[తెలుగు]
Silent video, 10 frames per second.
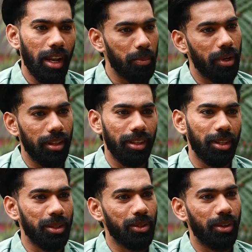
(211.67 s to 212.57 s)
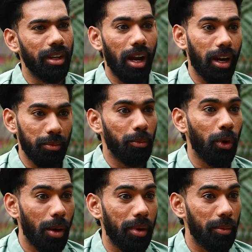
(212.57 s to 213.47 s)
నెంబర్ అది తీసుకొని అక్కడ
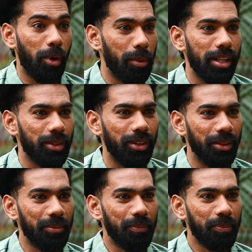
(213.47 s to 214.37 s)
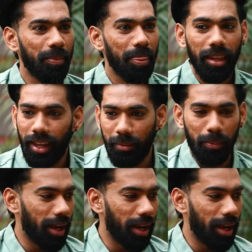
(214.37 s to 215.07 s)
లోపల మొబైల్స్ ఉండవు hmm, hmm.